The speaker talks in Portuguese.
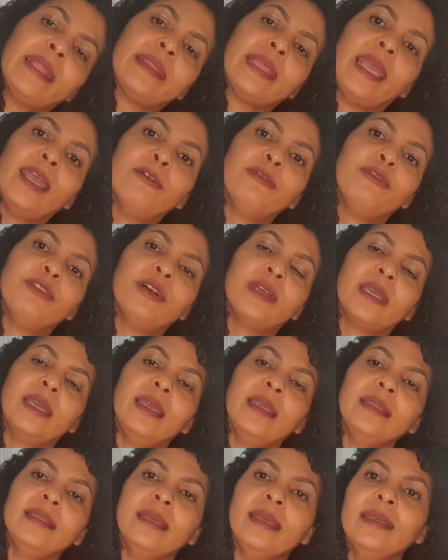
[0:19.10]
até eu
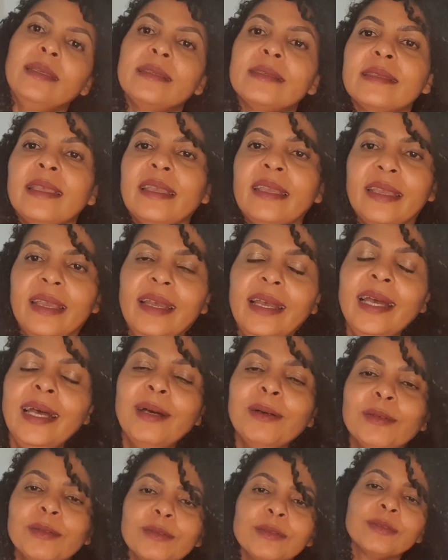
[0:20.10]
foquei, né, em
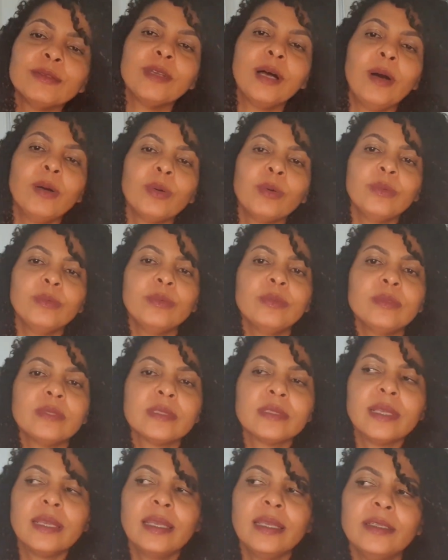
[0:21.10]
secar
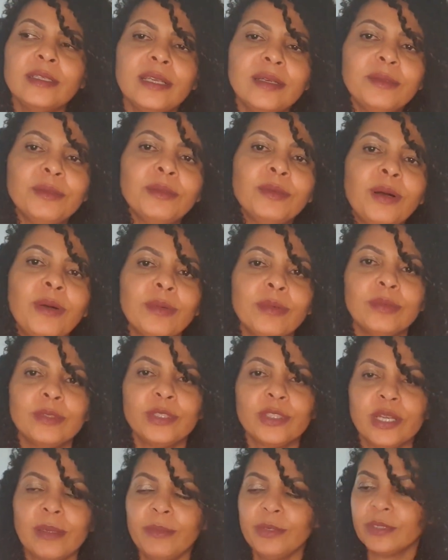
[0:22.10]
alguns, né, alguns
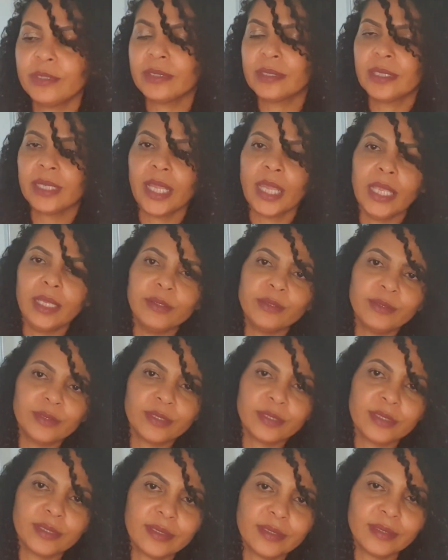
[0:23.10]
eu já mostrei
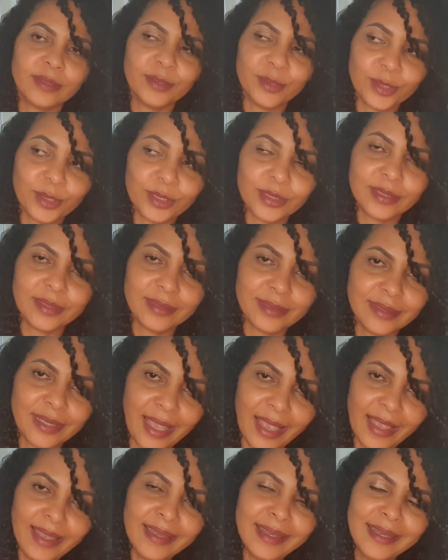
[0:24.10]
nos, nos
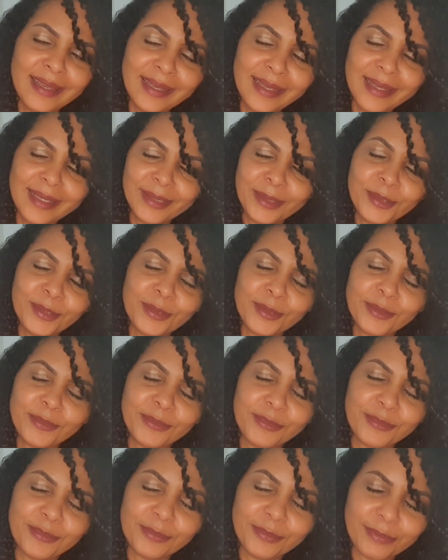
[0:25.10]
né, nos
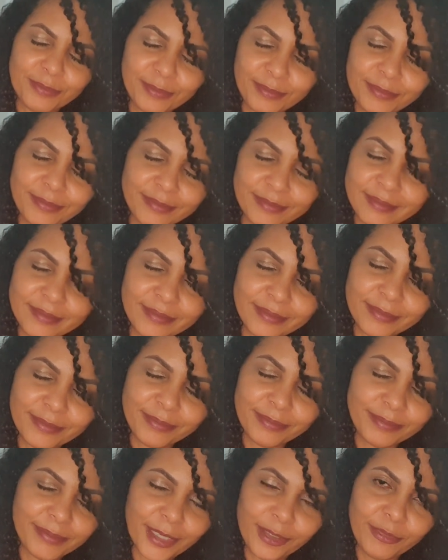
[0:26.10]

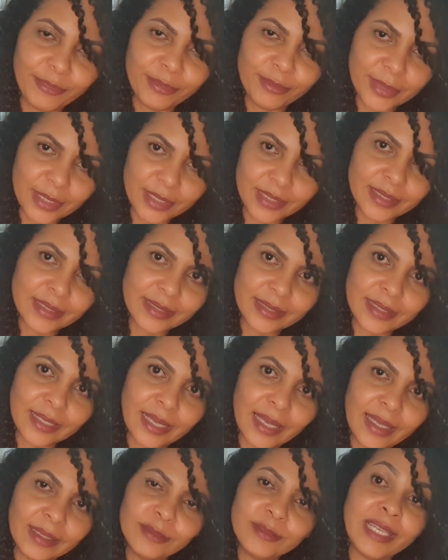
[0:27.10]
perfumes,
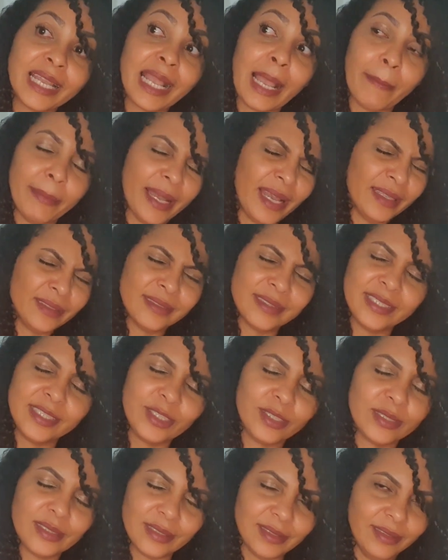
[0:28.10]
é, nos acabados,
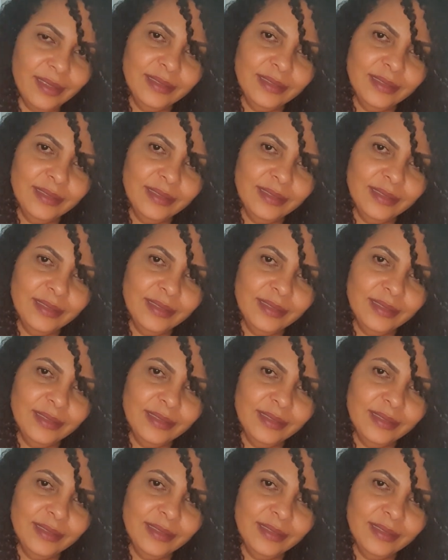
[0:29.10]
gente, ah,